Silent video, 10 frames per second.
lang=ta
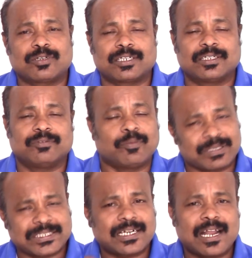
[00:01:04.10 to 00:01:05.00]
சொல்கிறது
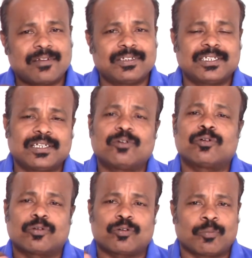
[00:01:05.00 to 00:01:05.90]
விமர்சகர்களால் வந்து
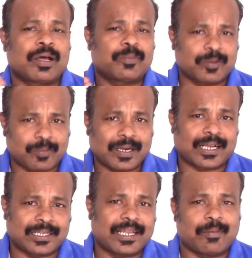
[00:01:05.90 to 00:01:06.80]
ரொம்ப அற்புதமான
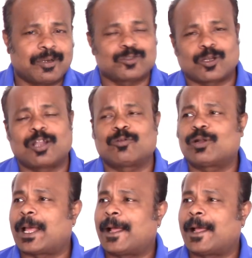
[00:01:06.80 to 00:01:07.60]
கதை அப்படின்னு சொன்னாலும் கூட